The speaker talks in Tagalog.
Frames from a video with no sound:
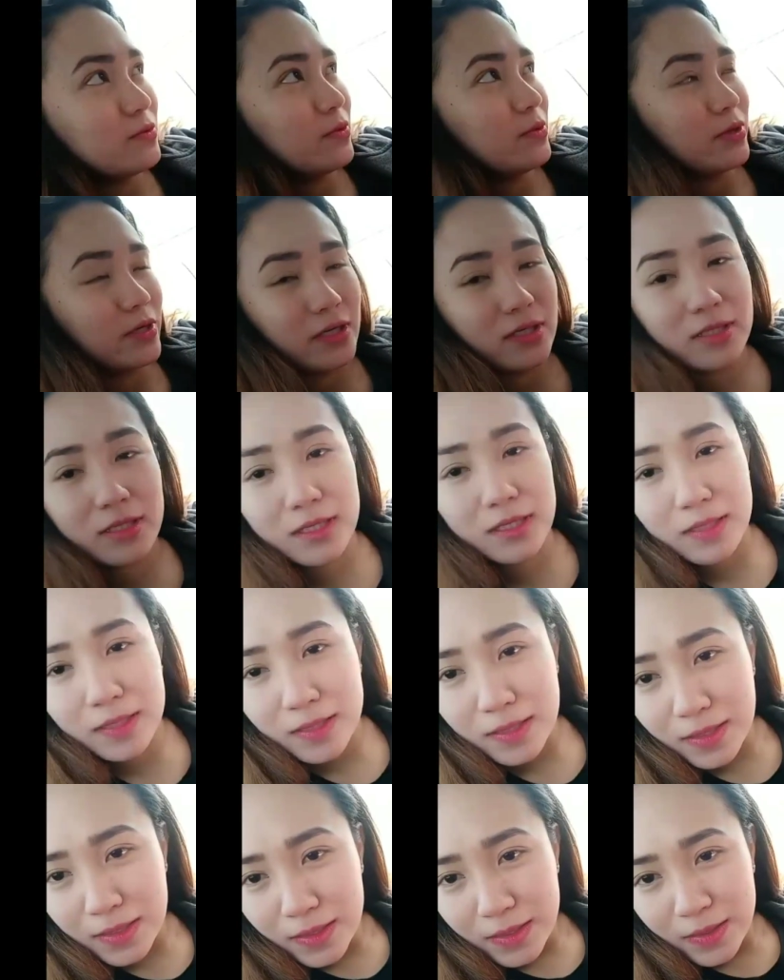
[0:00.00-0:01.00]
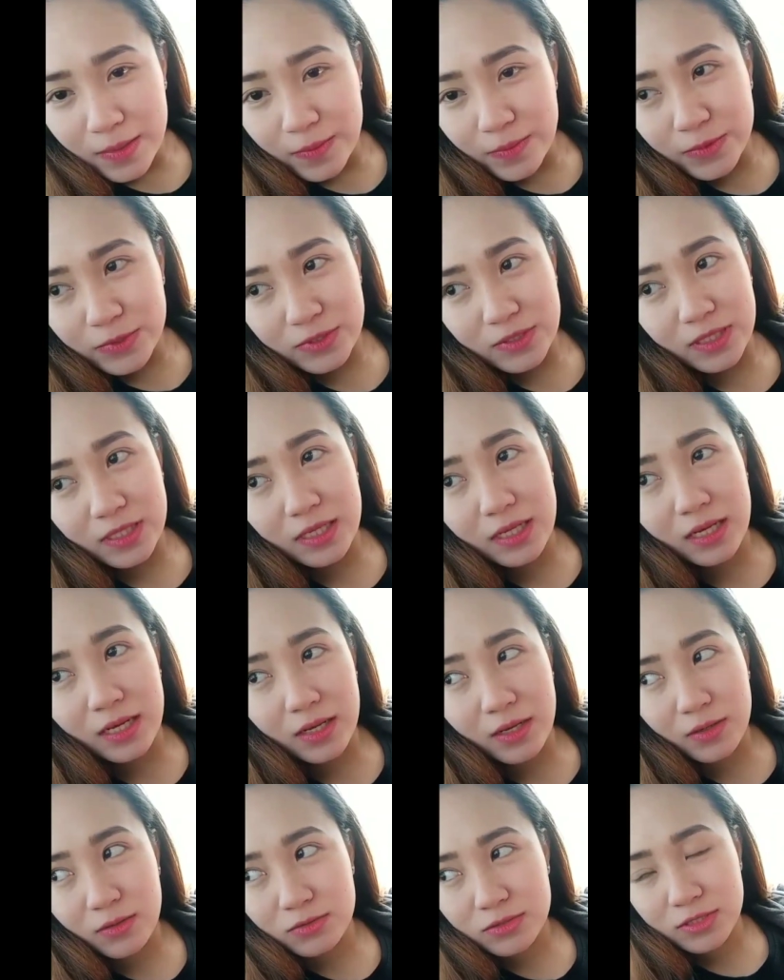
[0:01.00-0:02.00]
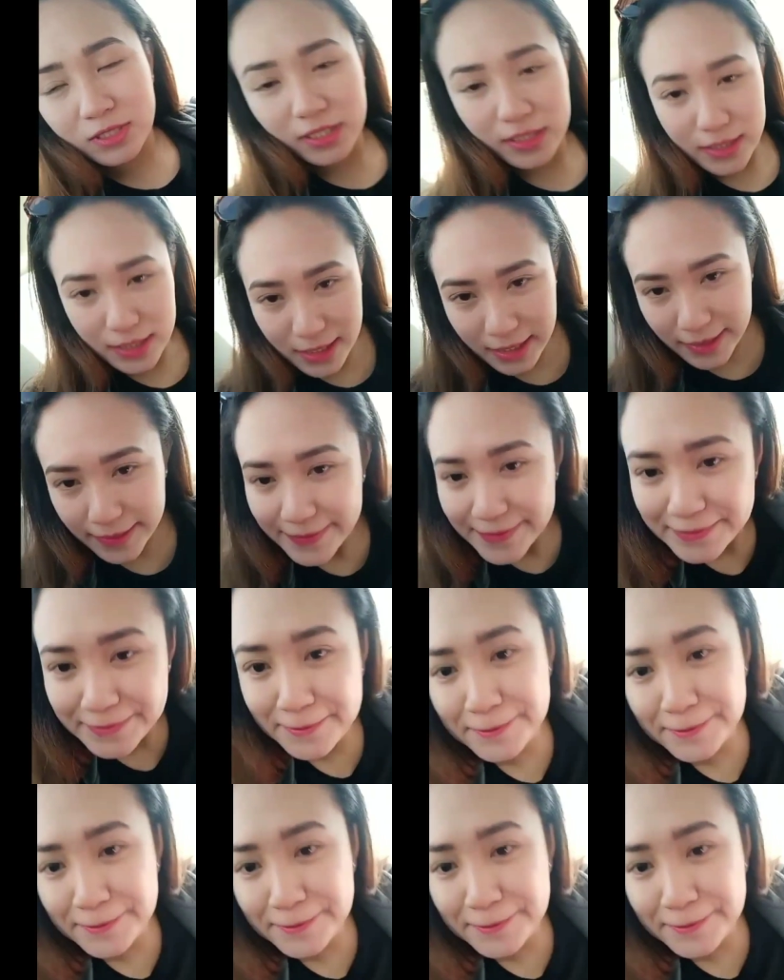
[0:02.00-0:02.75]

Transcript: So, okay na. Punta na ako sa kanila.